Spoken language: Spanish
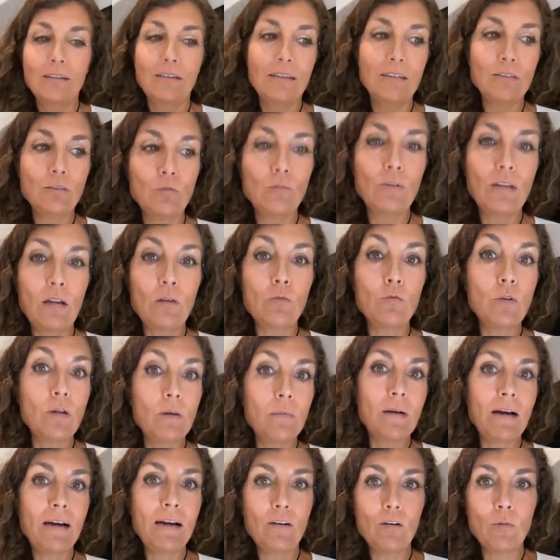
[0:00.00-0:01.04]
es una
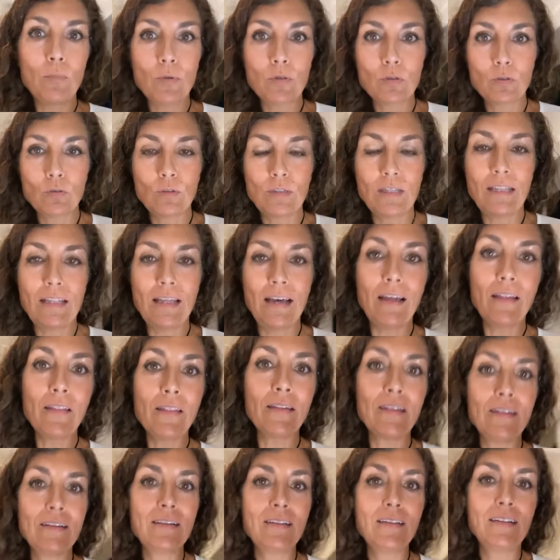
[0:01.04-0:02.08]
nueva oportunidad
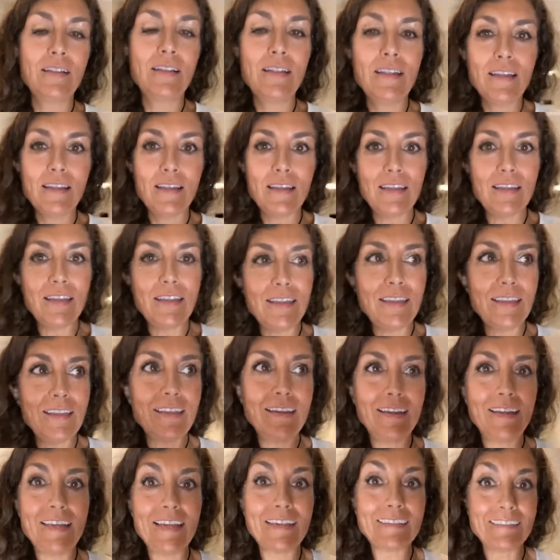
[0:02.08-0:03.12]

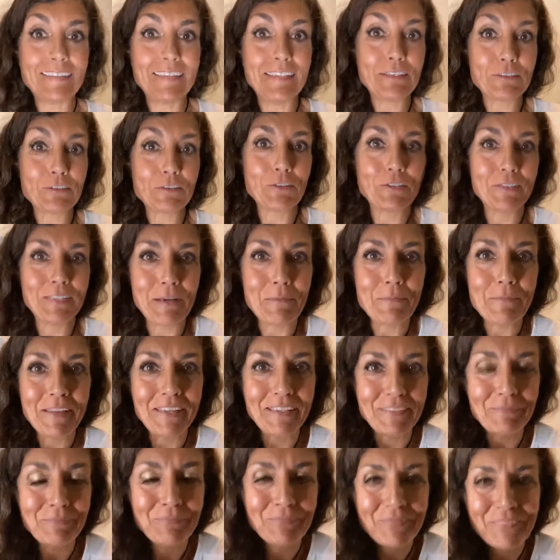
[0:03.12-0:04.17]
y, así es hoy
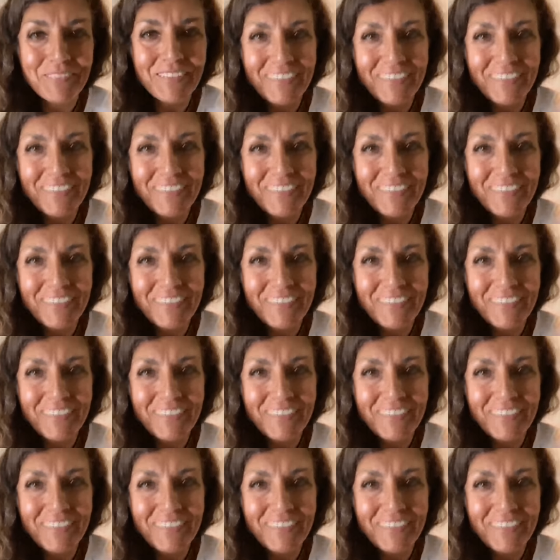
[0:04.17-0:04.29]
también.